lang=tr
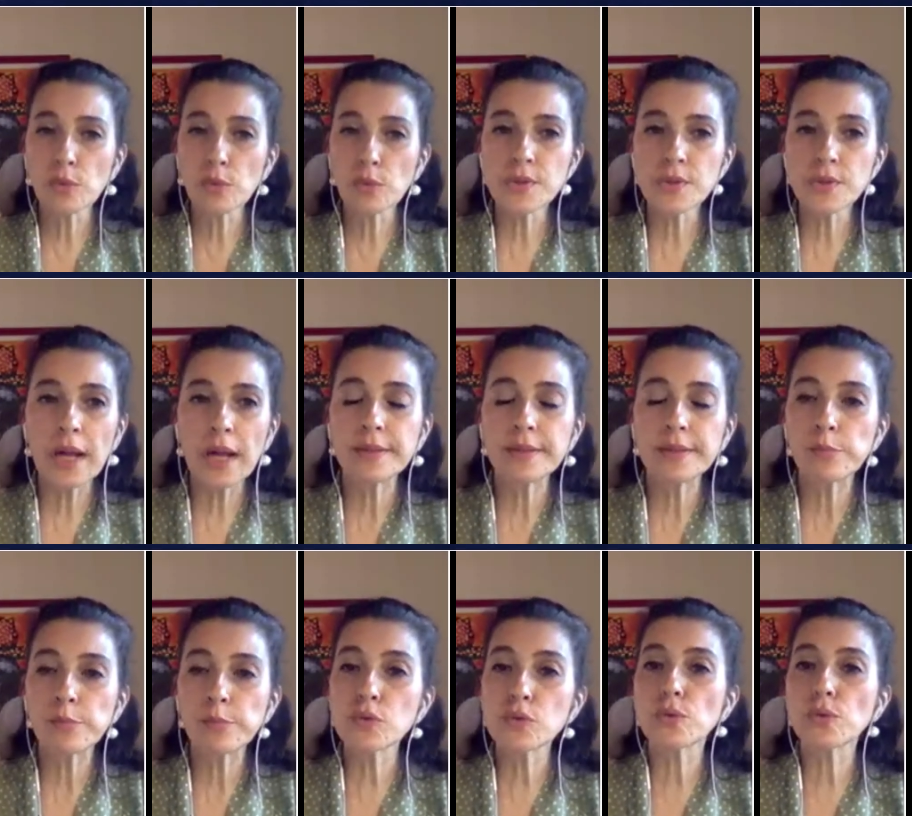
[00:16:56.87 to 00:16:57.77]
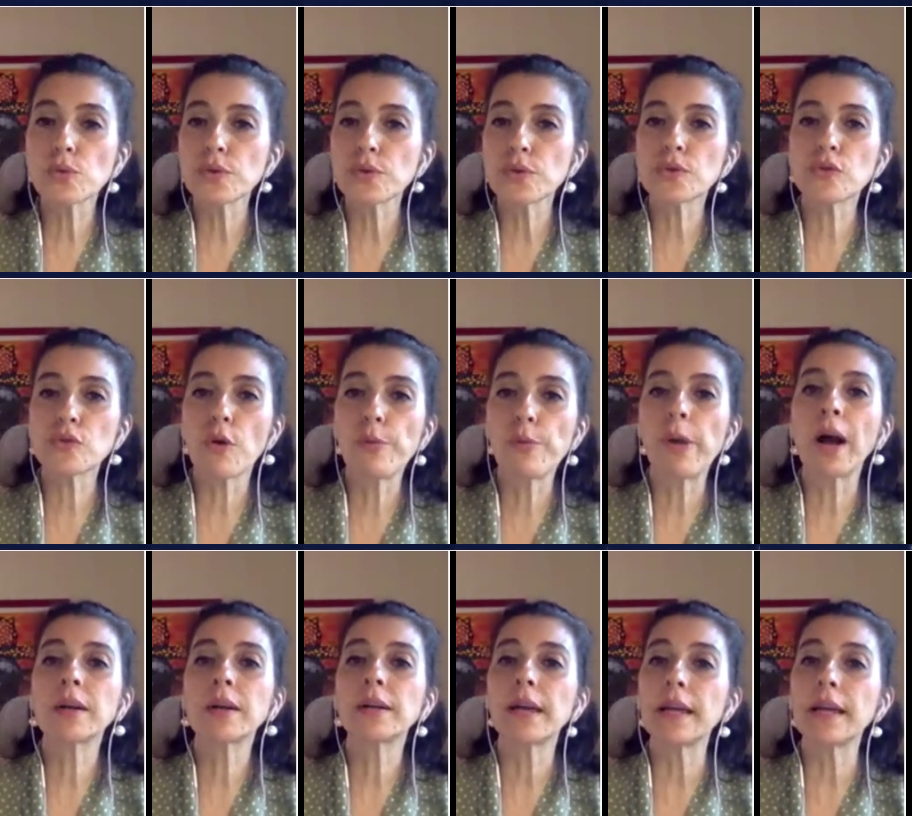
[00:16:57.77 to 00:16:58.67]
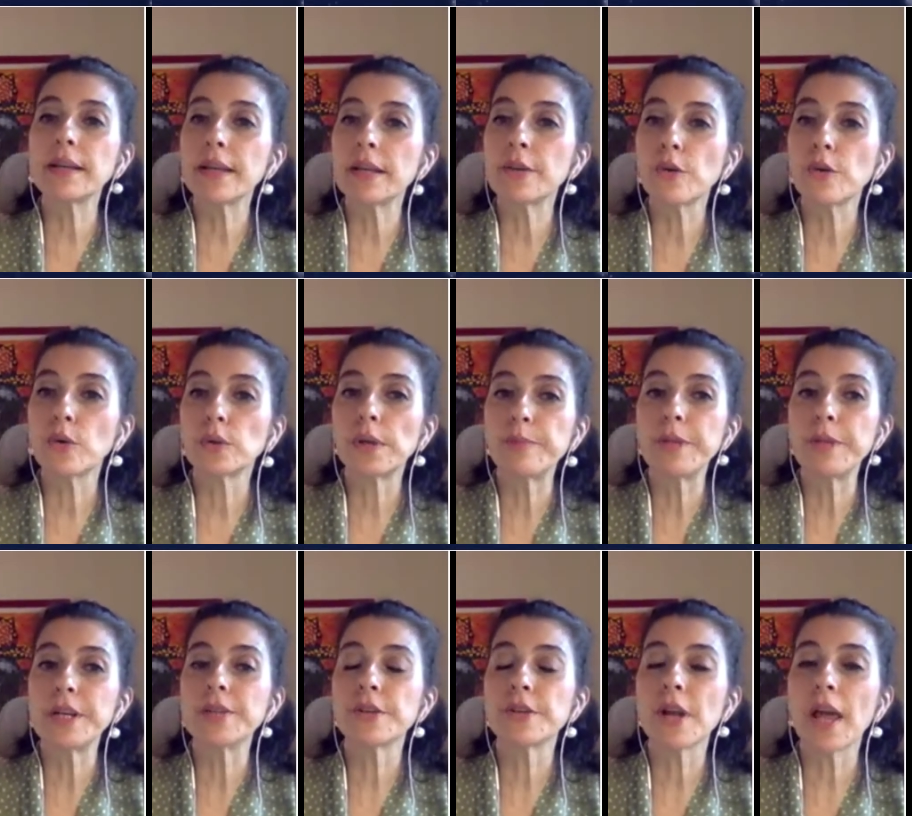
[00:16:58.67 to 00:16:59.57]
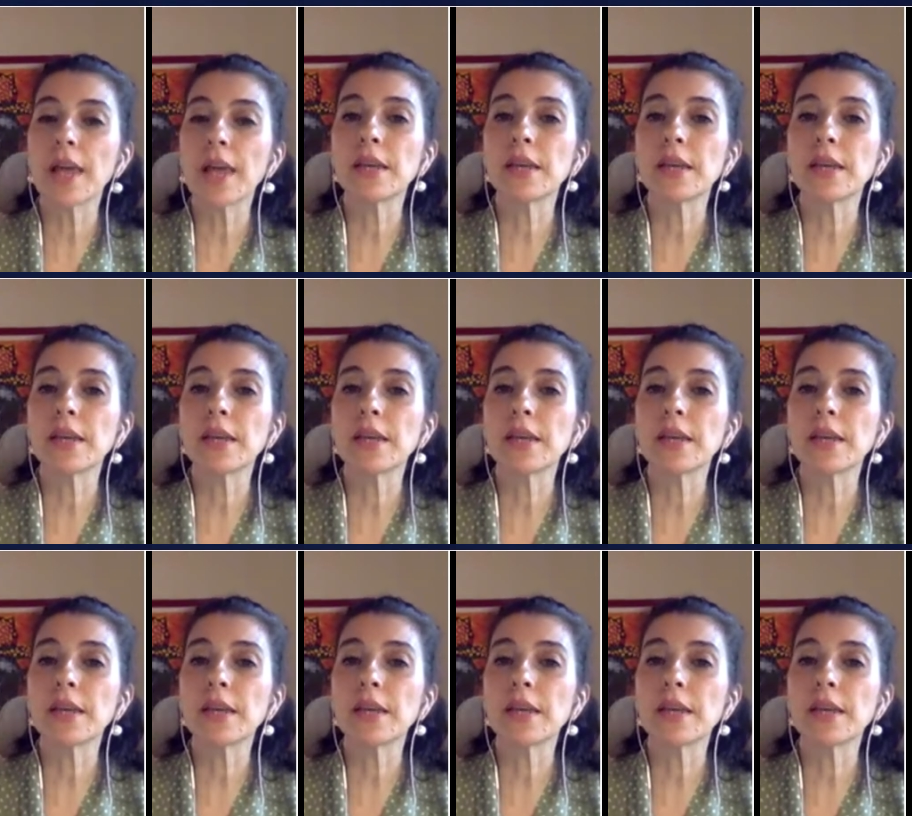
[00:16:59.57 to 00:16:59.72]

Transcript: O yüzden de bu soruyu sormak en iyi ne olabilir,